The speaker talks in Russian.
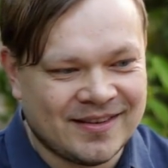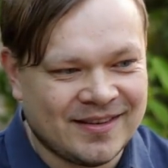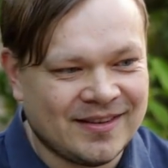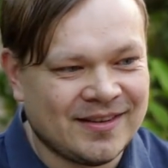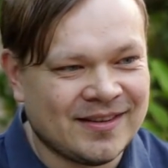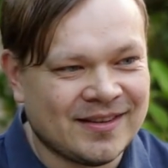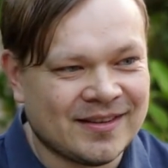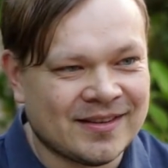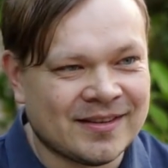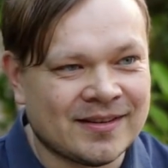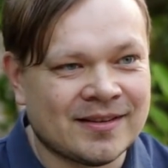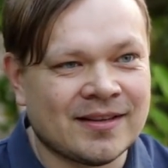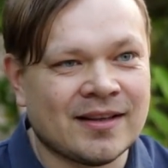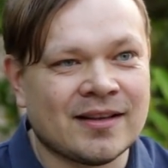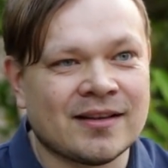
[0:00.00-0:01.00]

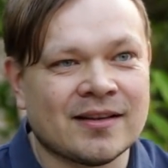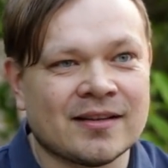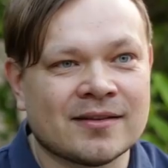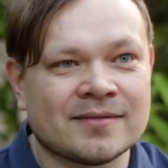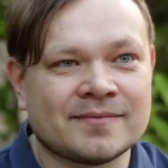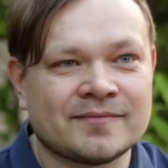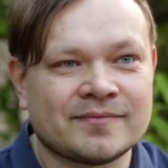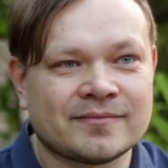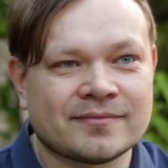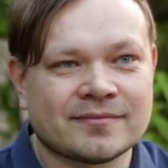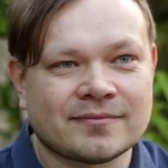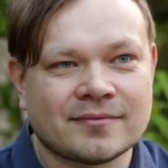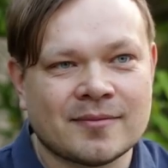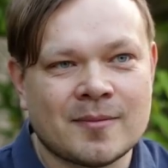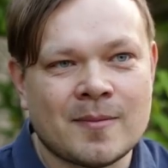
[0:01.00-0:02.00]
И это
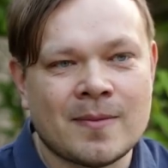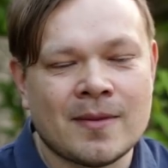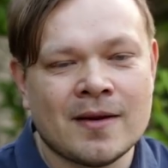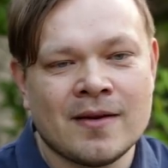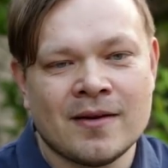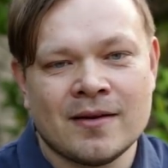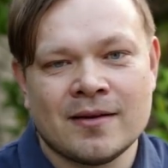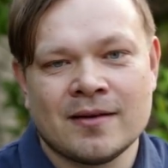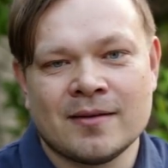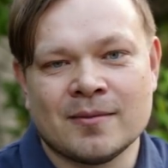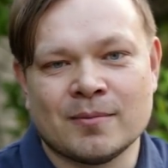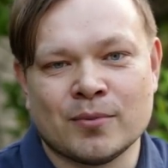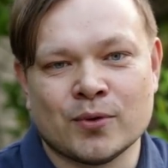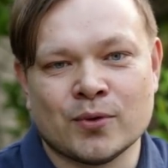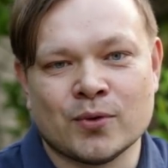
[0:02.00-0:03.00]

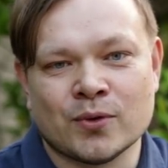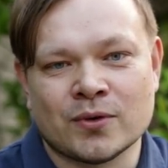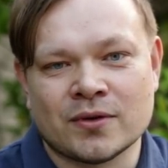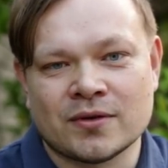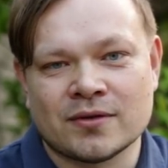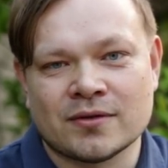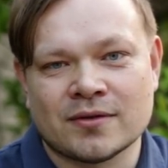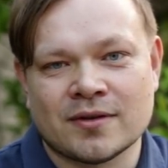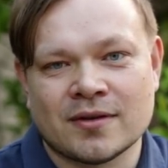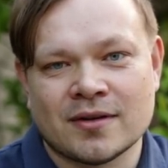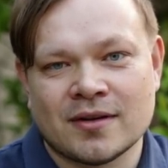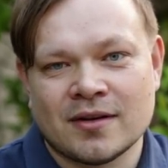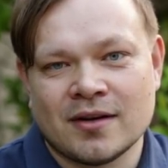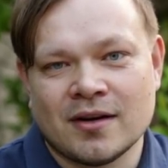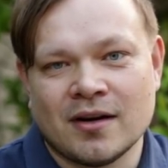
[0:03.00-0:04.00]
будут
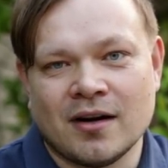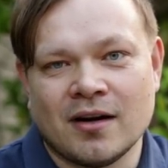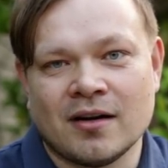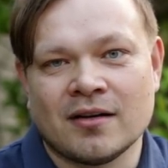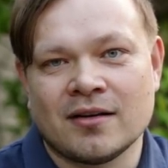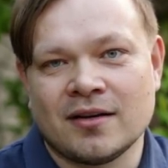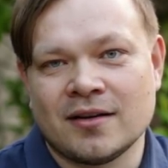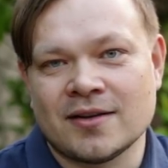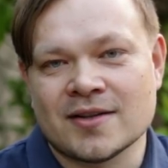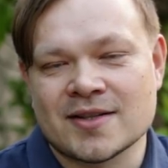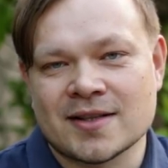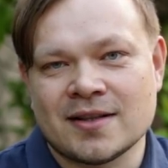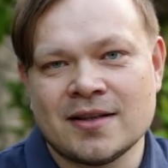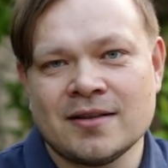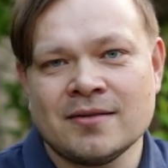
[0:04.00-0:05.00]
и
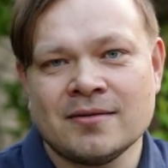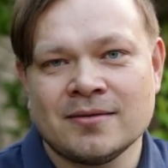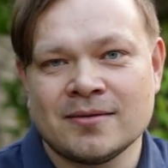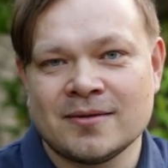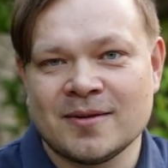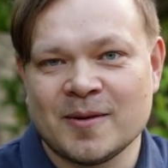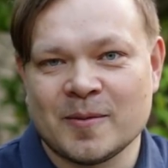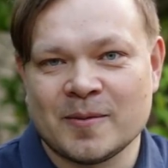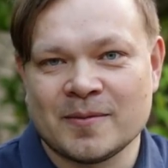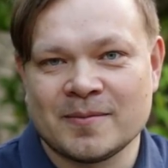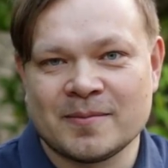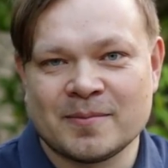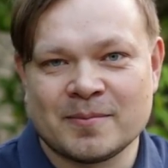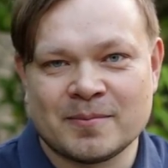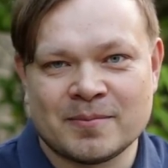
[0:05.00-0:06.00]
языки,
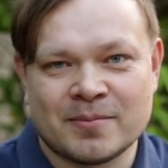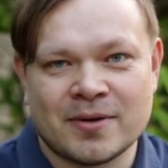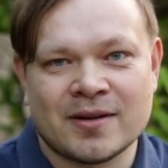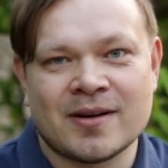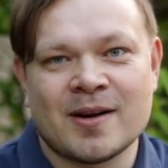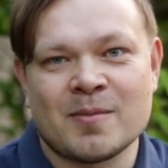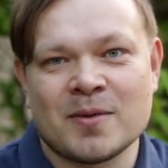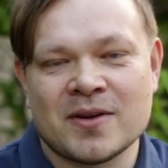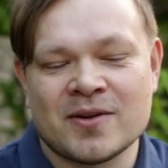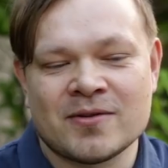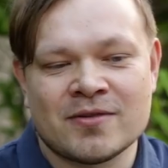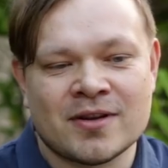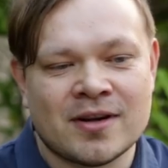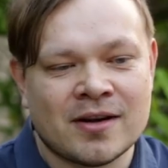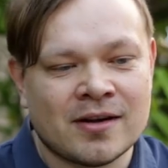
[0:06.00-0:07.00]

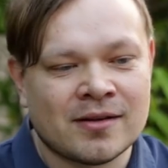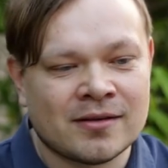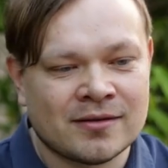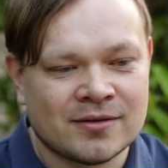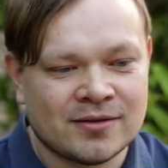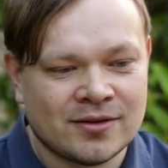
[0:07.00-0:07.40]
программирования.